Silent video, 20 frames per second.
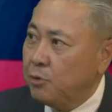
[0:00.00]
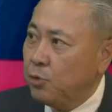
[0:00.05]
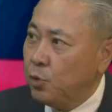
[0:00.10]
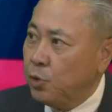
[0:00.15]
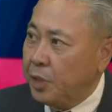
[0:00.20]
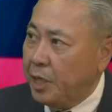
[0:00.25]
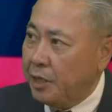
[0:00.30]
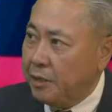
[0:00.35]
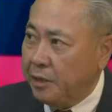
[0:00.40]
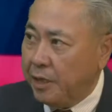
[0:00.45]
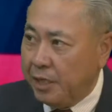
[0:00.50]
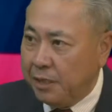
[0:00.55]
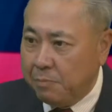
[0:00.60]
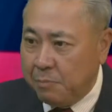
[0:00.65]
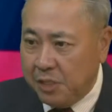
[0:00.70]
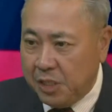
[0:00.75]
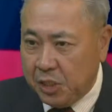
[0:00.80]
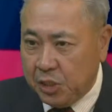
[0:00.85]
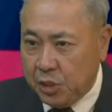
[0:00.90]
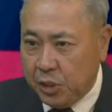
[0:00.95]
Duterte
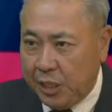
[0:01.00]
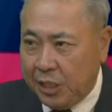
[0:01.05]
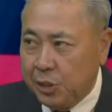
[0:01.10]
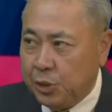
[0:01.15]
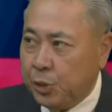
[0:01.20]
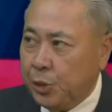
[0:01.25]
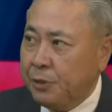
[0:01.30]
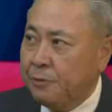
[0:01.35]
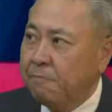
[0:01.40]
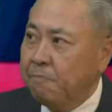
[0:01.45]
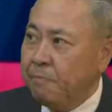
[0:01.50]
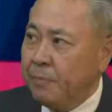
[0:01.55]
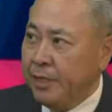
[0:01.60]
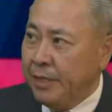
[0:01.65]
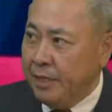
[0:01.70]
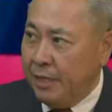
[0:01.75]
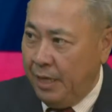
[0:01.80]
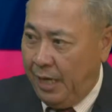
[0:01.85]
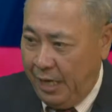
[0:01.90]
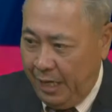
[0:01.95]
administration.
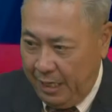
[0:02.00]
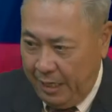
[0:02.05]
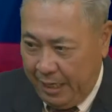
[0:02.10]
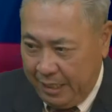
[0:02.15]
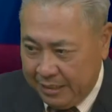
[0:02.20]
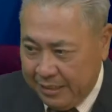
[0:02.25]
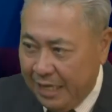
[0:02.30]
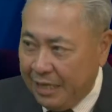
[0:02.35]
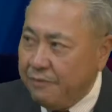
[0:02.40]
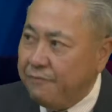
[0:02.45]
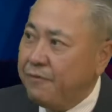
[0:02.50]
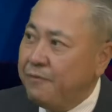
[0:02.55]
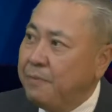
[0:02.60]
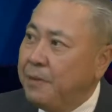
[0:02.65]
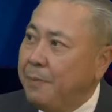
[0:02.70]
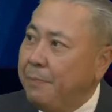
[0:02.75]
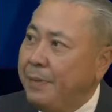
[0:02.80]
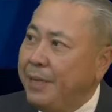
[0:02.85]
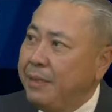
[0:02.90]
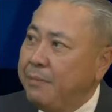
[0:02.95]
Aside from
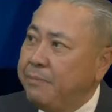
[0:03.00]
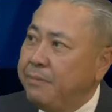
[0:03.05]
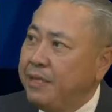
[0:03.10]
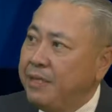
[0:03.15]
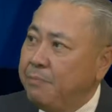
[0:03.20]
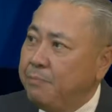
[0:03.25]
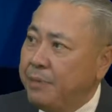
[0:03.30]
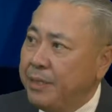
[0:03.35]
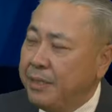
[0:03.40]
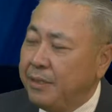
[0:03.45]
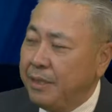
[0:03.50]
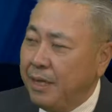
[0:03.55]
the Build, Build, Build,